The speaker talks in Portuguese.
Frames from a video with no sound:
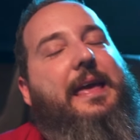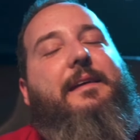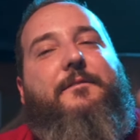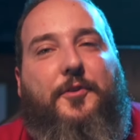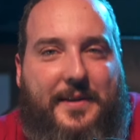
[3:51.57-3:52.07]

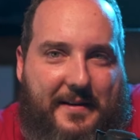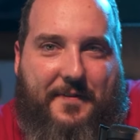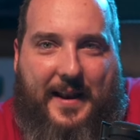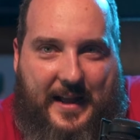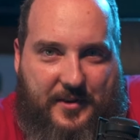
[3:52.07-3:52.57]
Voltando a
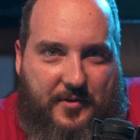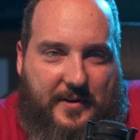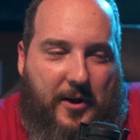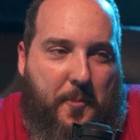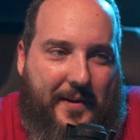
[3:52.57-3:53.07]
falar do,
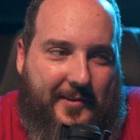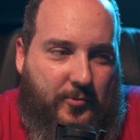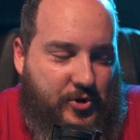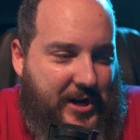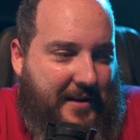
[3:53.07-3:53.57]
da comparação
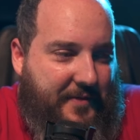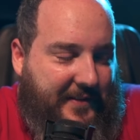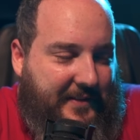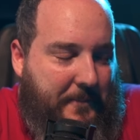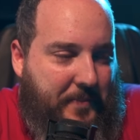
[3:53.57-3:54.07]
com
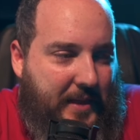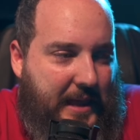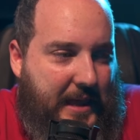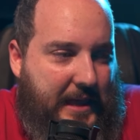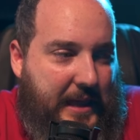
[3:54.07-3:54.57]
Chaves,
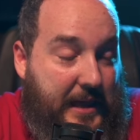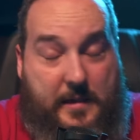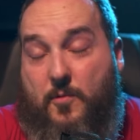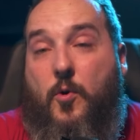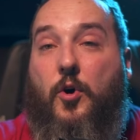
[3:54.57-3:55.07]

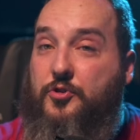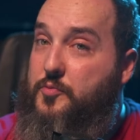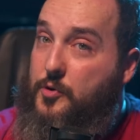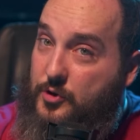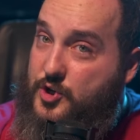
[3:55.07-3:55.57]
e eu gosto
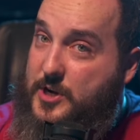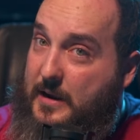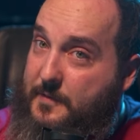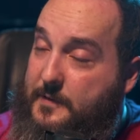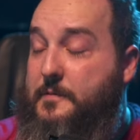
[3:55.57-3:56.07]
muito de
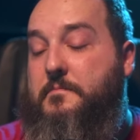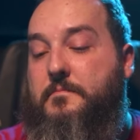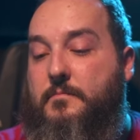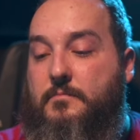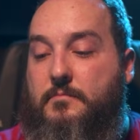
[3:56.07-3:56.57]
Chaves,
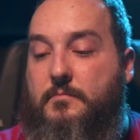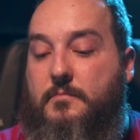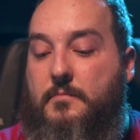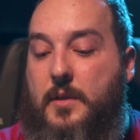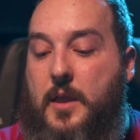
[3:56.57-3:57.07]

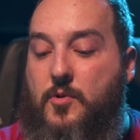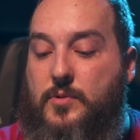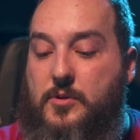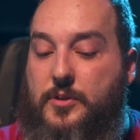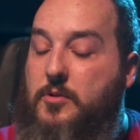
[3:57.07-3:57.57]
e eu
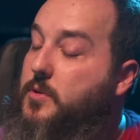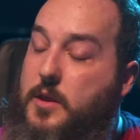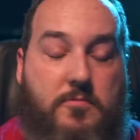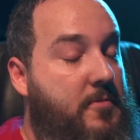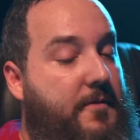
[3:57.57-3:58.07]
não tenho
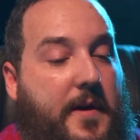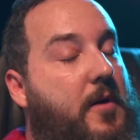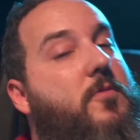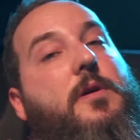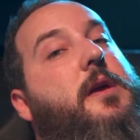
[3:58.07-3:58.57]
nenhuma
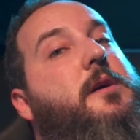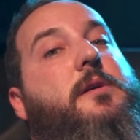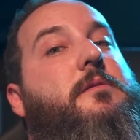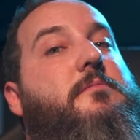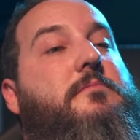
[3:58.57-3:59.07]

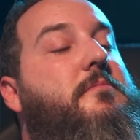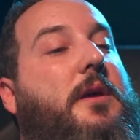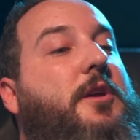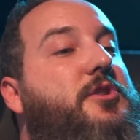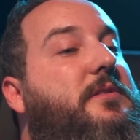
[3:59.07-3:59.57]
vergonha
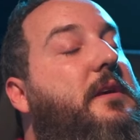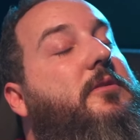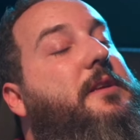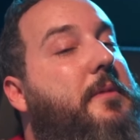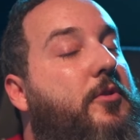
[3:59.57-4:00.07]
em dizer que
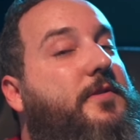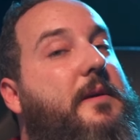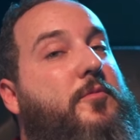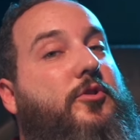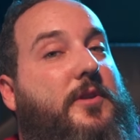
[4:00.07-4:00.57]
eu também
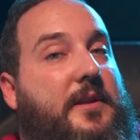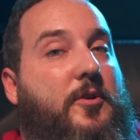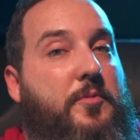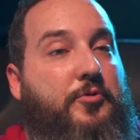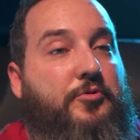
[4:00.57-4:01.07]
gostei muito de
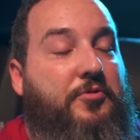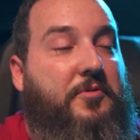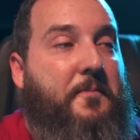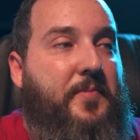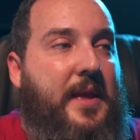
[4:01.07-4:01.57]
31 Minutos.